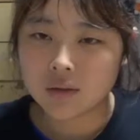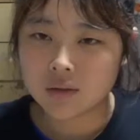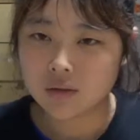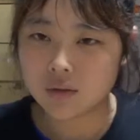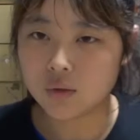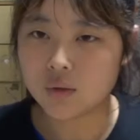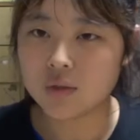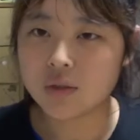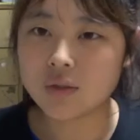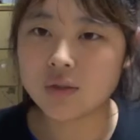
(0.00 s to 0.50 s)

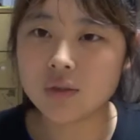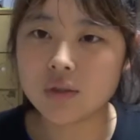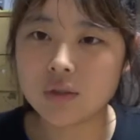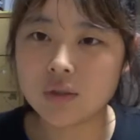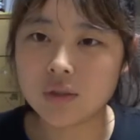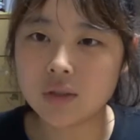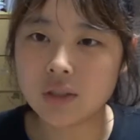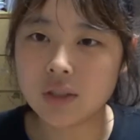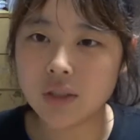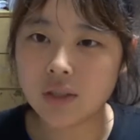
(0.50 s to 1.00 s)
上司と一
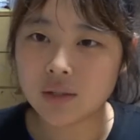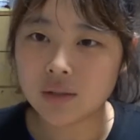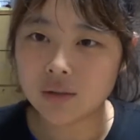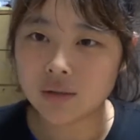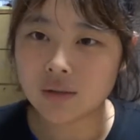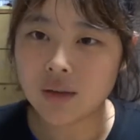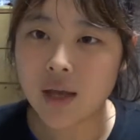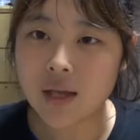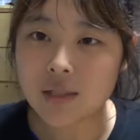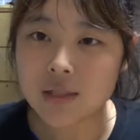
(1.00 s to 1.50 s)
緒に
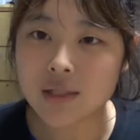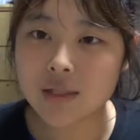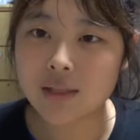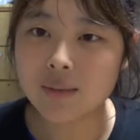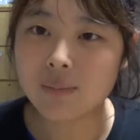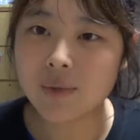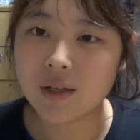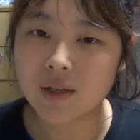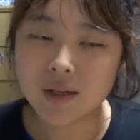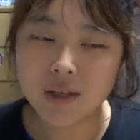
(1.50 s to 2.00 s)
退治し
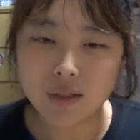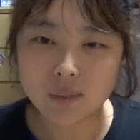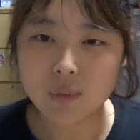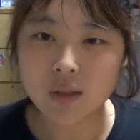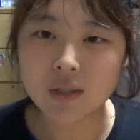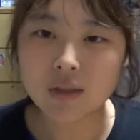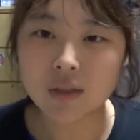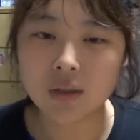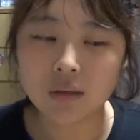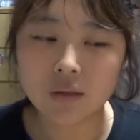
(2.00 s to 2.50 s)
に行き
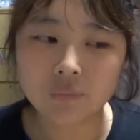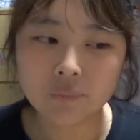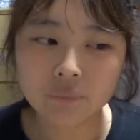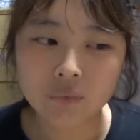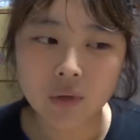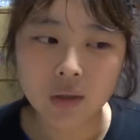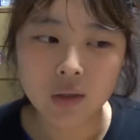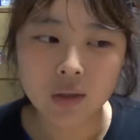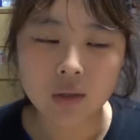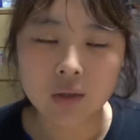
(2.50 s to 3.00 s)
ました。
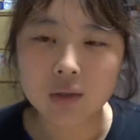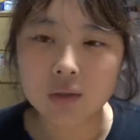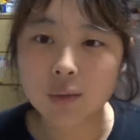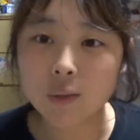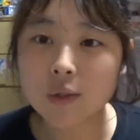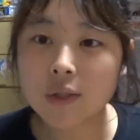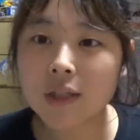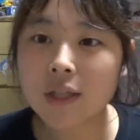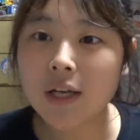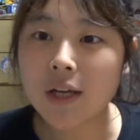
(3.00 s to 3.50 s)

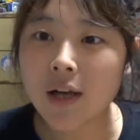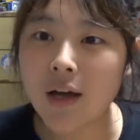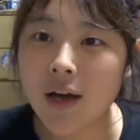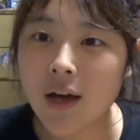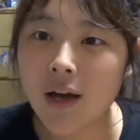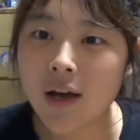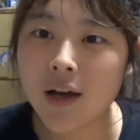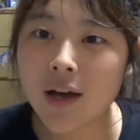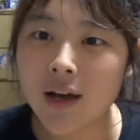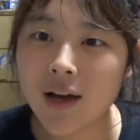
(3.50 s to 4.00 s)
そした
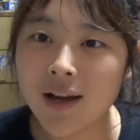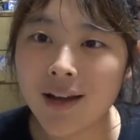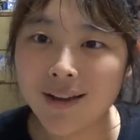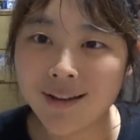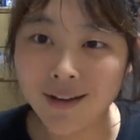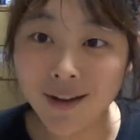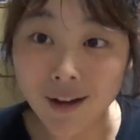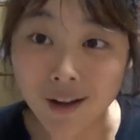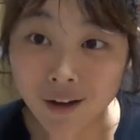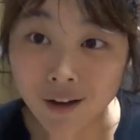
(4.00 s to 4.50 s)
ら、
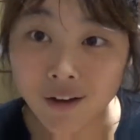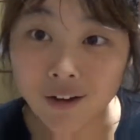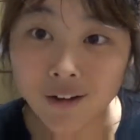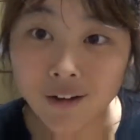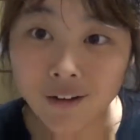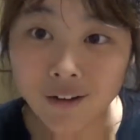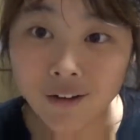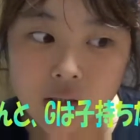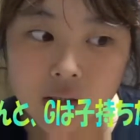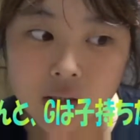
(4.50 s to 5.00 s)
ら、
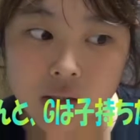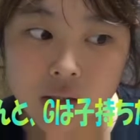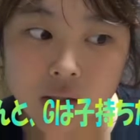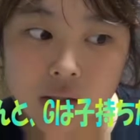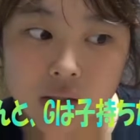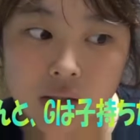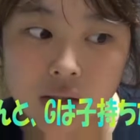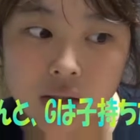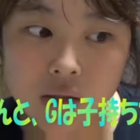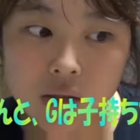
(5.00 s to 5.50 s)

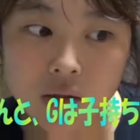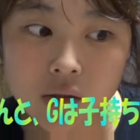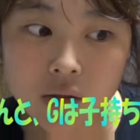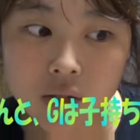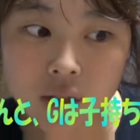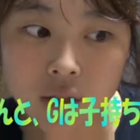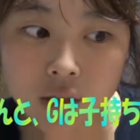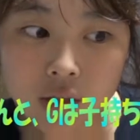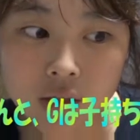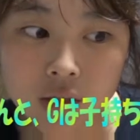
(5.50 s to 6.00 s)

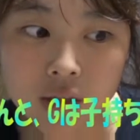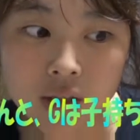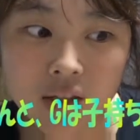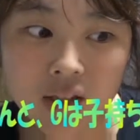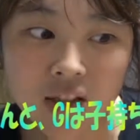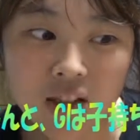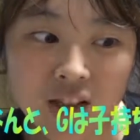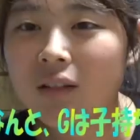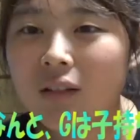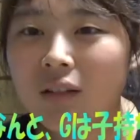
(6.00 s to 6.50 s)
え
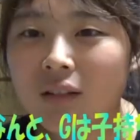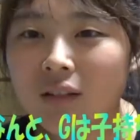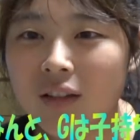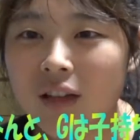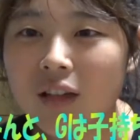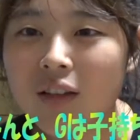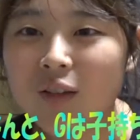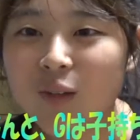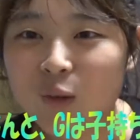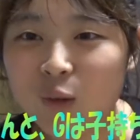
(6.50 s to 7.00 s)

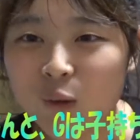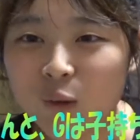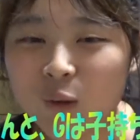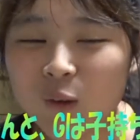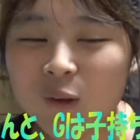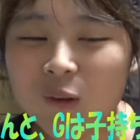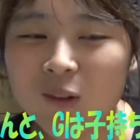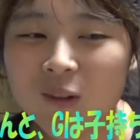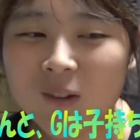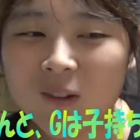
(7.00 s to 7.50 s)
なんと、
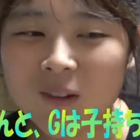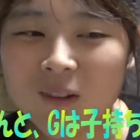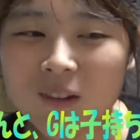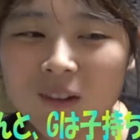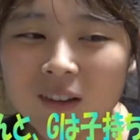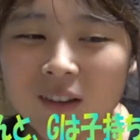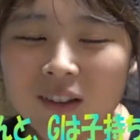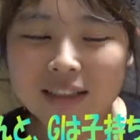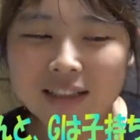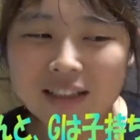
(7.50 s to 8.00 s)

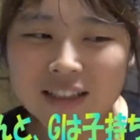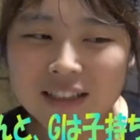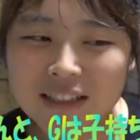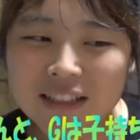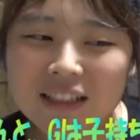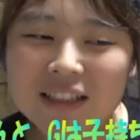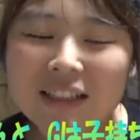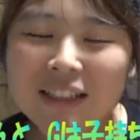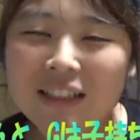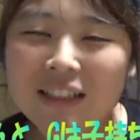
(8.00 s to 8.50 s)
じ、